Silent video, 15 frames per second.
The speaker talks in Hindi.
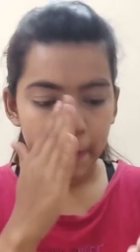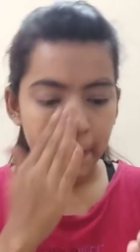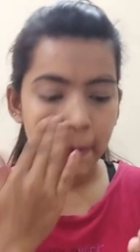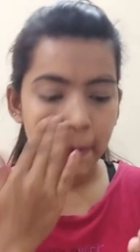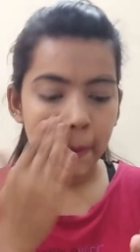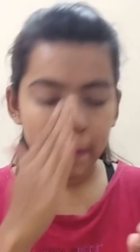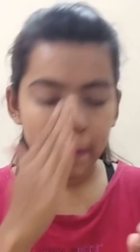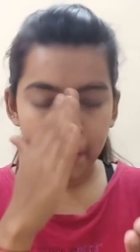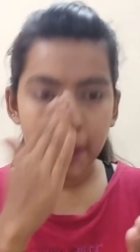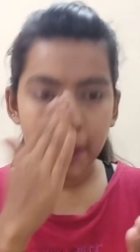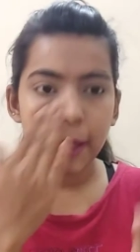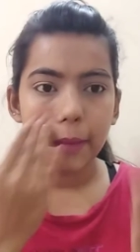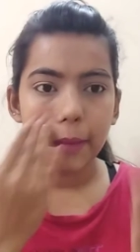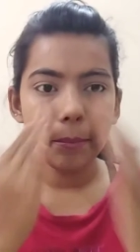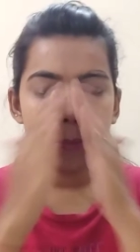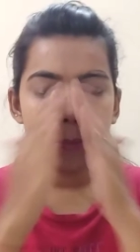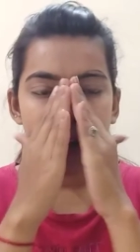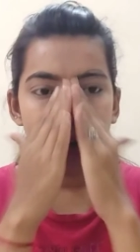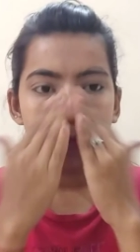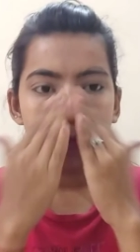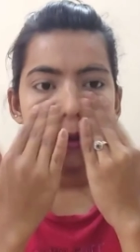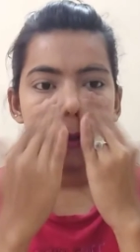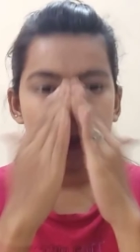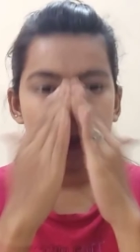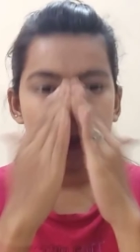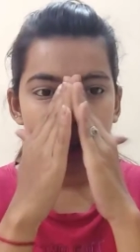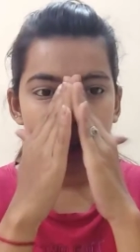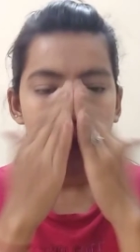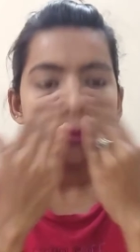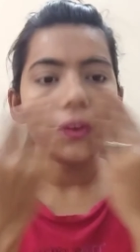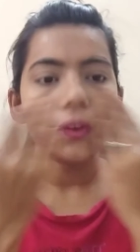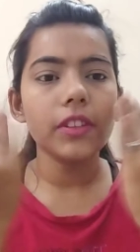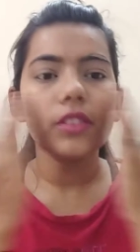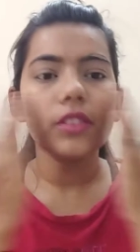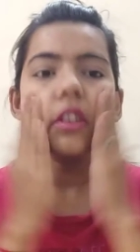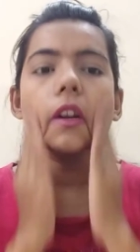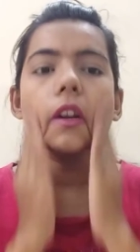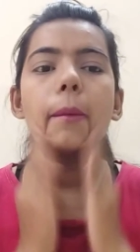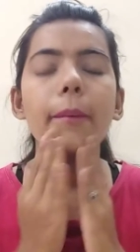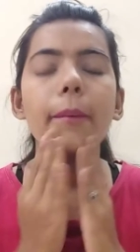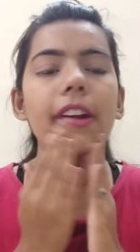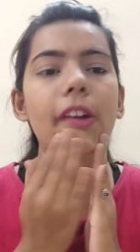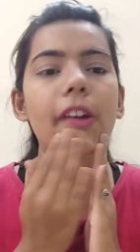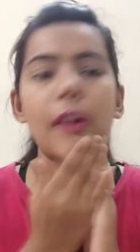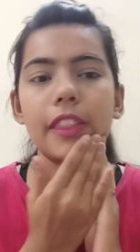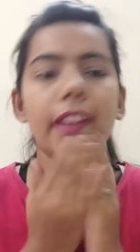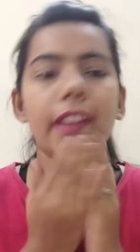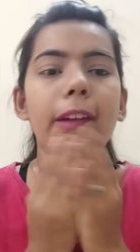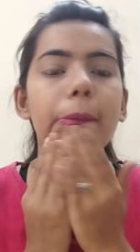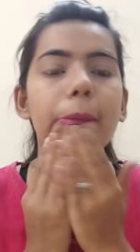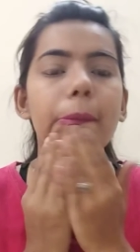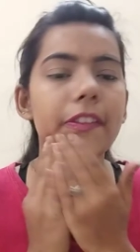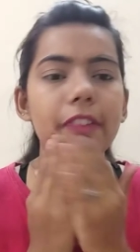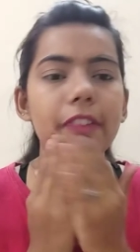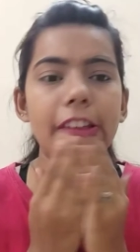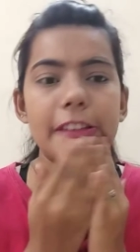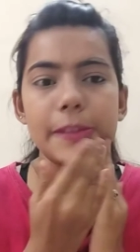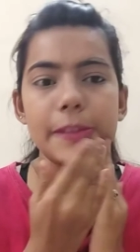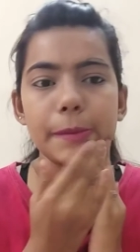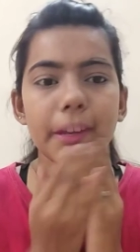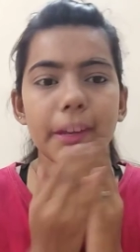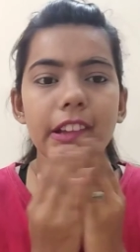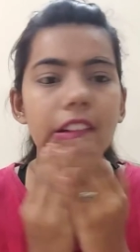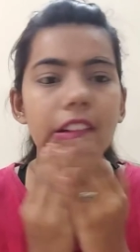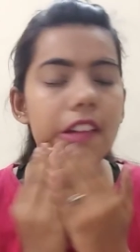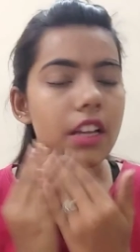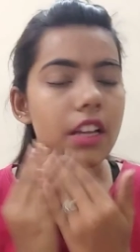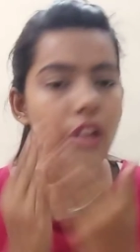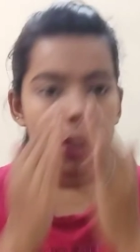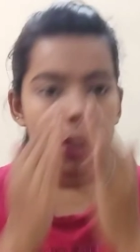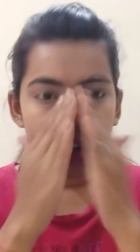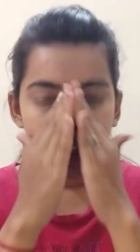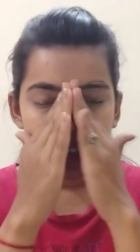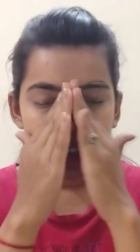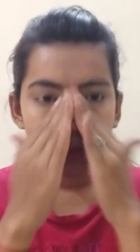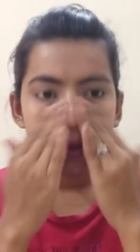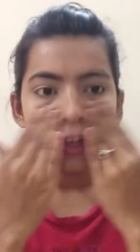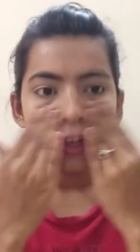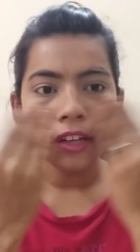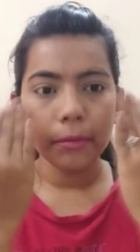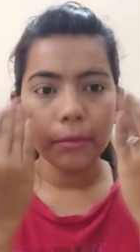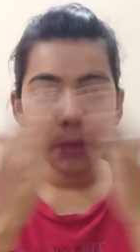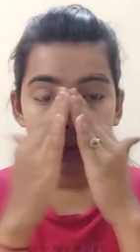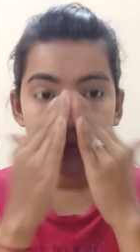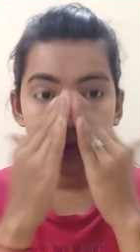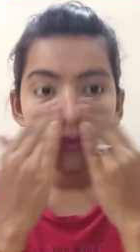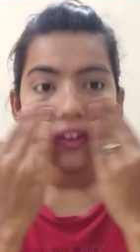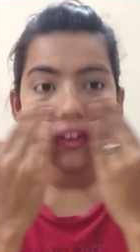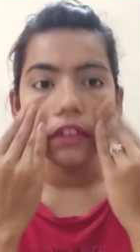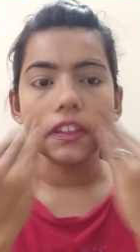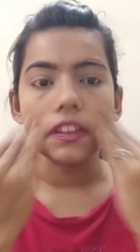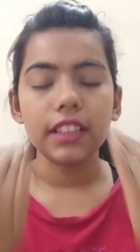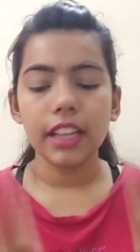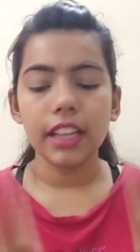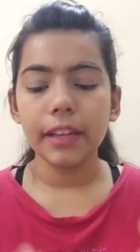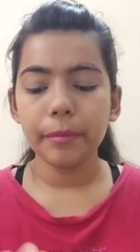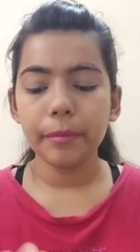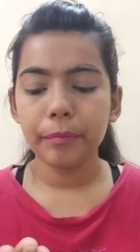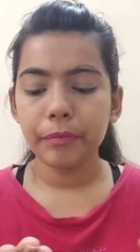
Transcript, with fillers: तो ये मेकअप बाम है तो आपको इसको रब करना होता है आपके फेस पे और ये मेकअप रिमूव कर देता है